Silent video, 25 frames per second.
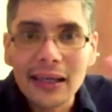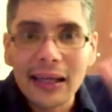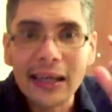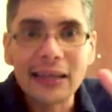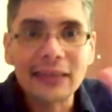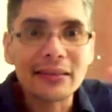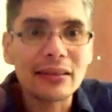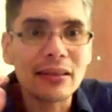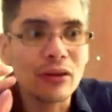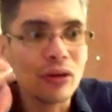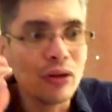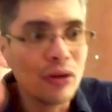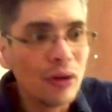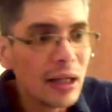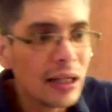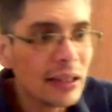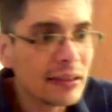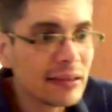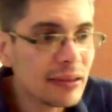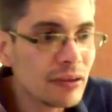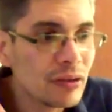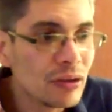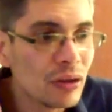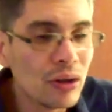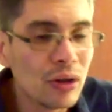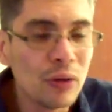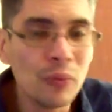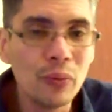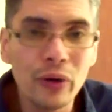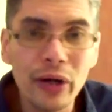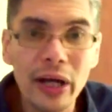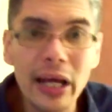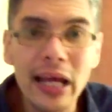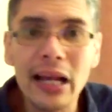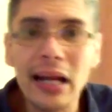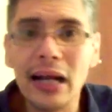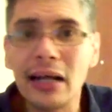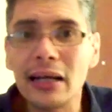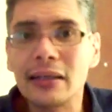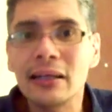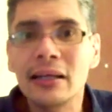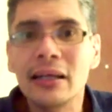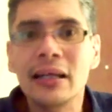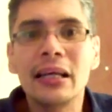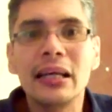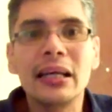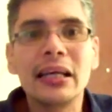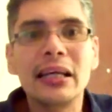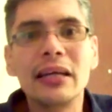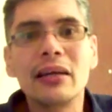y haciendo los ejercicios como eran,
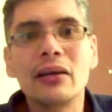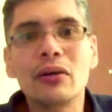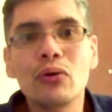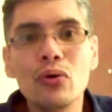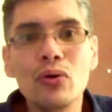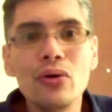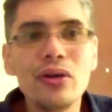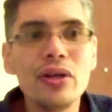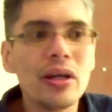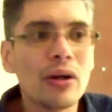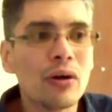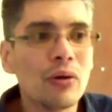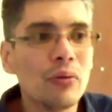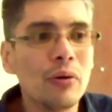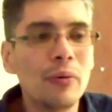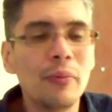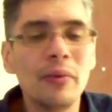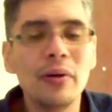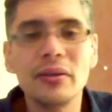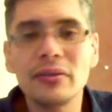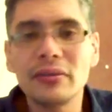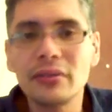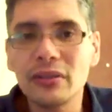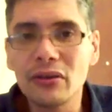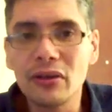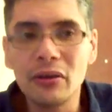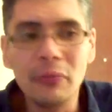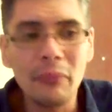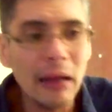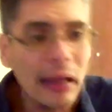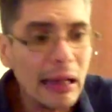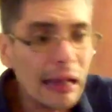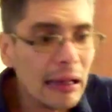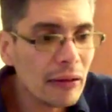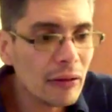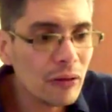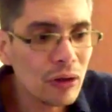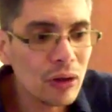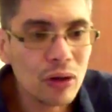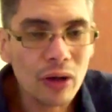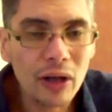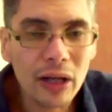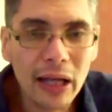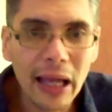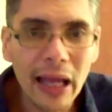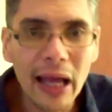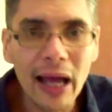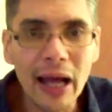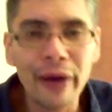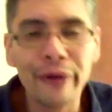y cuye, como me lo enseñó el maestro,
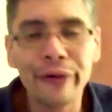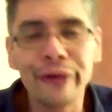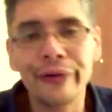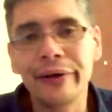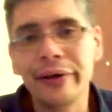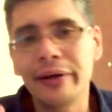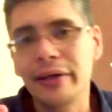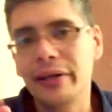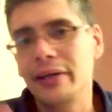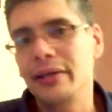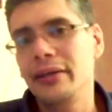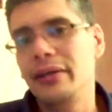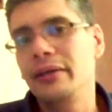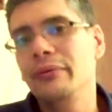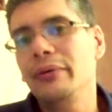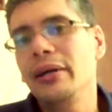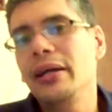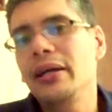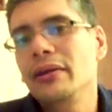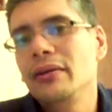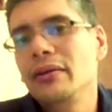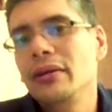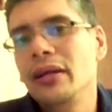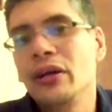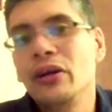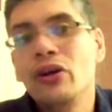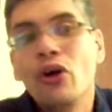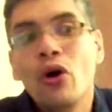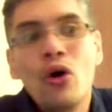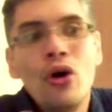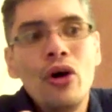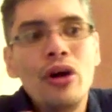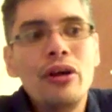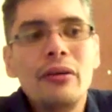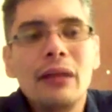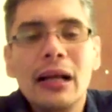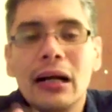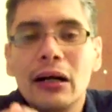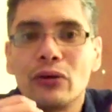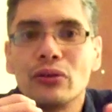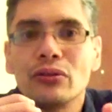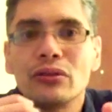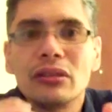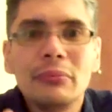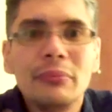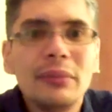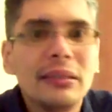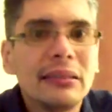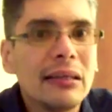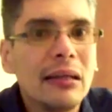¿y qué hago? Y bueno, y hoy la
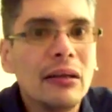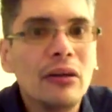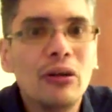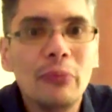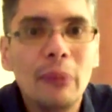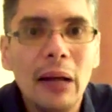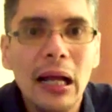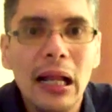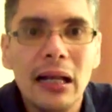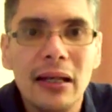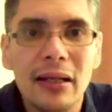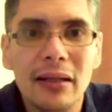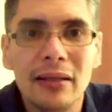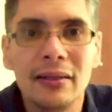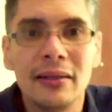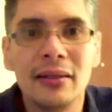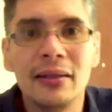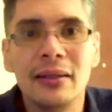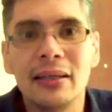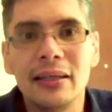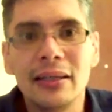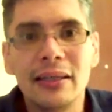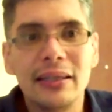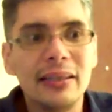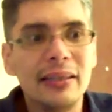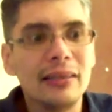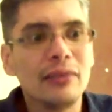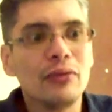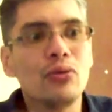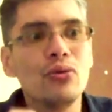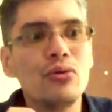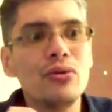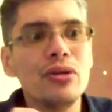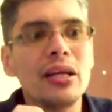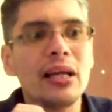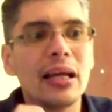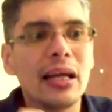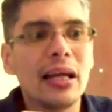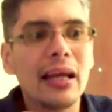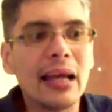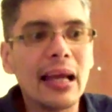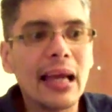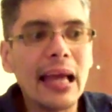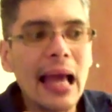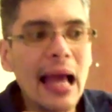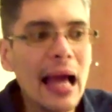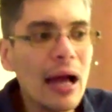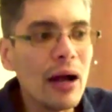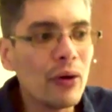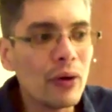cosa me salió mal. Y cuye ¿qué,
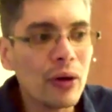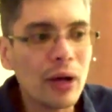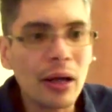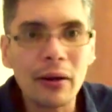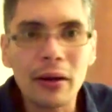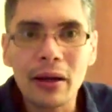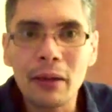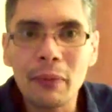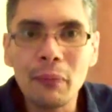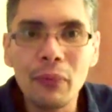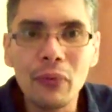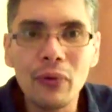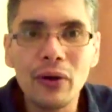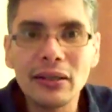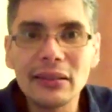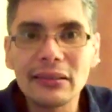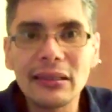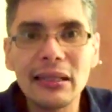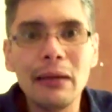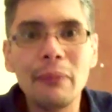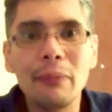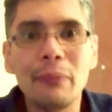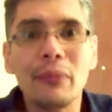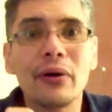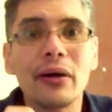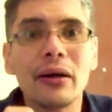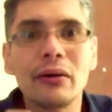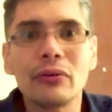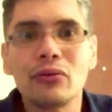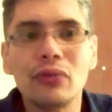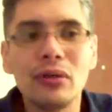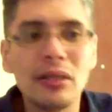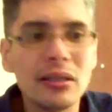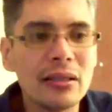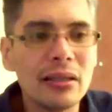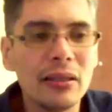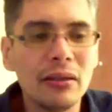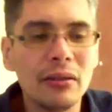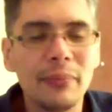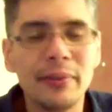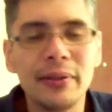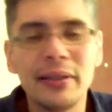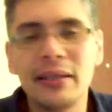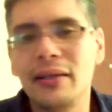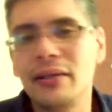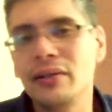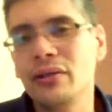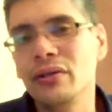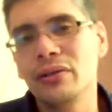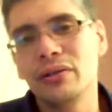qué hago? ¿Qué, ¿Qué, puedo hacer? Porque estoy echando para
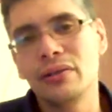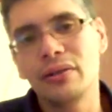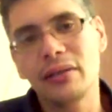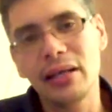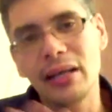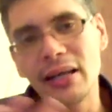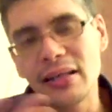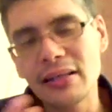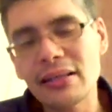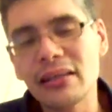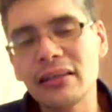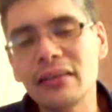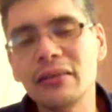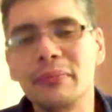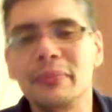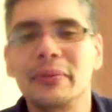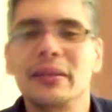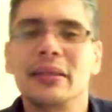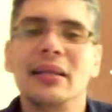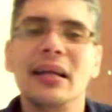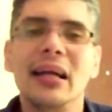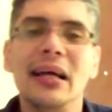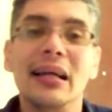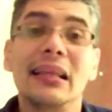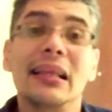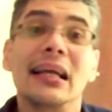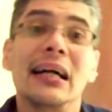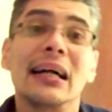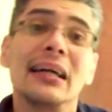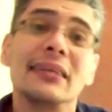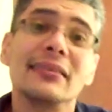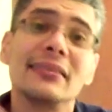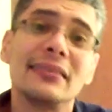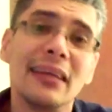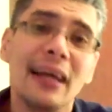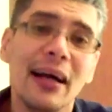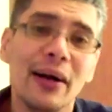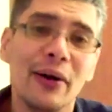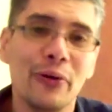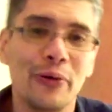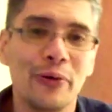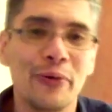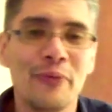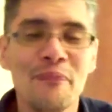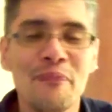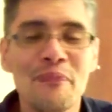atrás. No, no estás echando para atrás, estás cansado.